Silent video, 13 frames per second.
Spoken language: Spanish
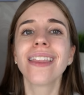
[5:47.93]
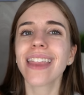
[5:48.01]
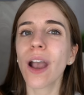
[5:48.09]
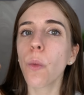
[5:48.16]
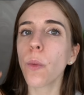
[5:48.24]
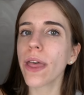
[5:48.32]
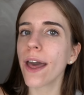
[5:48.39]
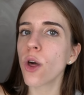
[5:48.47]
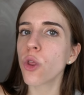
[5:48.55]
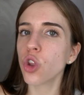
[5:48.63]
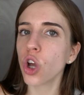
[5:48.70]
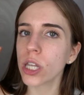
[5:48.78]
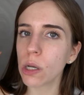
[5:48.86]
ten cuidado
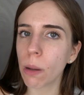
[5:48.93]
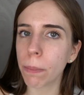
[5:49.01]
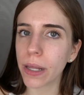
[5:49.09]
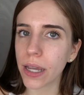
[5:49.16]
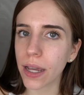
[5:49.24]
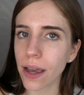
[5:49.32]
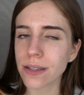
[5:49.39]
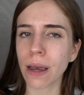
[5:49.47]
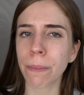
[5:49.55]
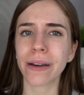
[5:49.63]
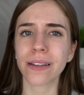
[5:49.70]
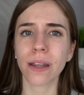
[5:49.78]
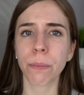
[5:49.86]
dónde lo aplicas.
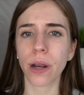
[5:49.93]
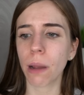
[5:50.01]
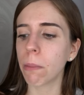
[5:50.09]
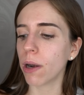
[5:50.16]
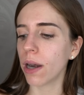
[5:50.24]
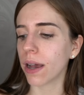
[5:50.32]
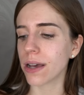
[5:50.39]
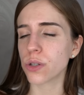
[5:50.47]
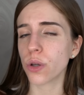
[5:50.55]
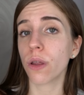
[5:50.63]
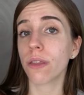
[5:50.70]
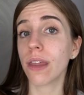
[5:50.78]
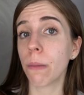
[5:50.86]
Aparte, por ejemplo, en el
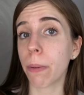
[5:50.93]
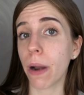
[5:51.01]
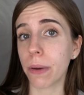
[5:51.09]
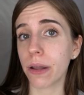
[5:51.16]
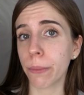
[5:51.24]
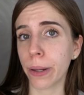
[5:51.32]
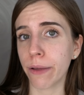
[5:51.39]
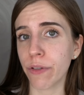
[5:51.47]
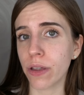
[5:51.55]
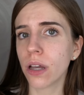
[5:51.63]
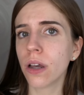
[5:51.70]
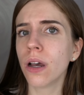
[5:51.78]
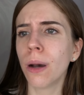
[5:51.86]
caso del primer de
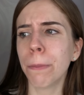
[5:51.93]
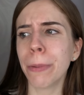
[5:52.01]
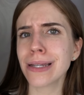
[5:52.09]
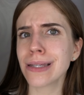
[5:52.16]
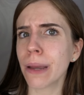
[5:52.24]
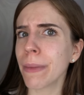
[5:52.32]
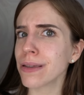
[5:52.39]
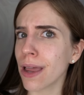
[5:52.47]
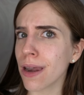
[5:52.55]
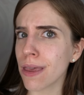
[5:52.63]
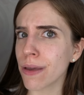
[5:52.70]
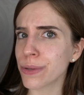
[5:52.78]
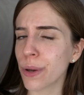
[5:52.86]
Benefit, pues está más
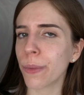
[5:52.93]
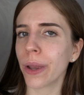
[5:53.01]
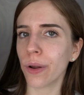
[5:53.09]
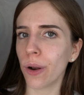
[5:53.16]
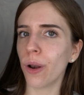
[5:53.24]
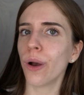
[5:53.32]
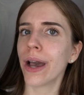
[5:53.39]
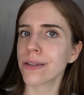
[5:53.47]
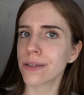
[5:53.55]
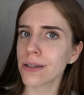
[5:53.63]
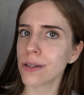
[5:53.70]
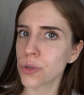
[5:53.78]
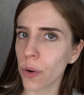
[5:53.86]
cariñoso, güey. No lo
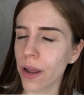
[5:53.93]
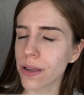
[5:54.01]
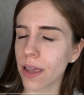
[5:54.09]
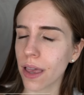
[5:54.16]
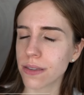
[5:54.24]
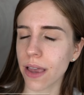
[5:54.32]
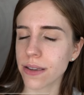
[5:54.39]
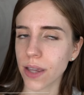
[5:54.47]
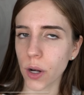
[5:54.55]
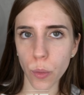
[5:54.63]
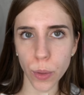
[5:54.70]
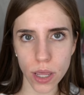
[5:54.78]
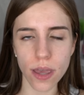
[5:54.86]
gastes en zonas que sabes que
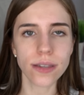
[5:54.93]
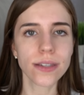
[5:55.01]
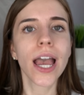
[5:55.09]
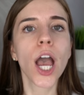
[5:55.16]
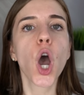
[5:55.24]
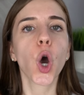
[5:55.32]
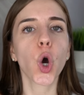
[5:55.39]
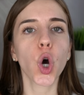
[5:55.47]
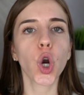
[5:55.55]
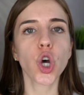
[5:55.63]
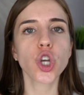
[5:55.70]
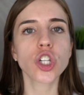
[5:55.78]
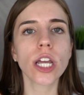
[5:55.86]
no brillas.
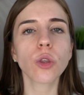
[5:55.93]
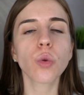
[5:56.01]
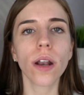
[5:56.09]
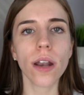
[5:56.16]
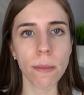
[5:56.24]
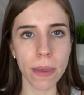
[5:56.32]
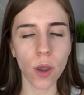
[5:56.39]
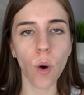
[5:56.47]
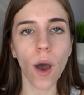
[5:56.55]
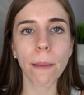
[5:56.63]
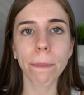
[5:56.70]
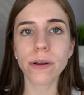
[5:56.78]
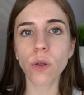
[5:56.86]
Conoce tu enemigo.
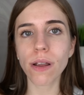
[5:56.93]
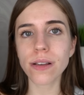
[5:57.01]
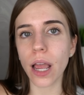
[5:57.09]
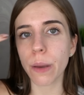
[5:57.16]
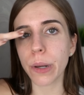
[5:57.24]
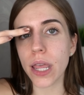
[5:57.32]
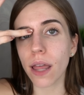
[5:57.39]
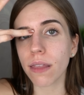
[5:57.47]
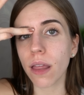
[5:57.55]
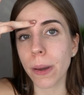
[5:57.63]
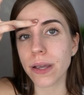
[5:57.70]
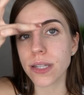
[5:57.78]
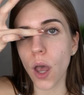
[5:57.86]
Hay personas que brillan
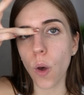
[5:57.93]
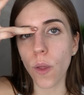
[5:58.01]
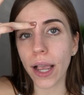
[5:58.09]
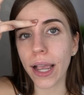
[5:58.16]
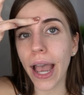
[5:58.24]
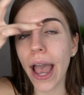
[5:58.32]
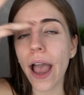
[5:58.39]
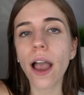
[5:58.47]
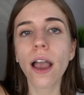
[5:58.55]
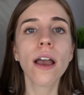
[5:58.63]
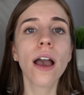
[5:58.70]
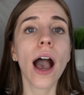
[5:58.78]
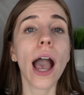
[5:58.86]
demasiado de acá,
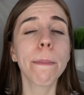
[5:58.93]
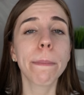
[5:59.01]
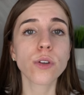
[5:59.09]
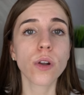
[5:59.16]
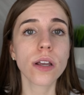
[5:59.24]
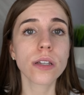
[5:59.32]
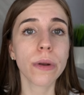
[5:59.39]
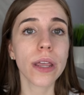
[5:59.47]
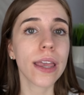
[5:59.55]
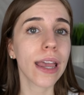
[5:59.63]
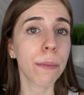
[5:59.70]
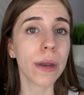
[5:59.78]
hay personas que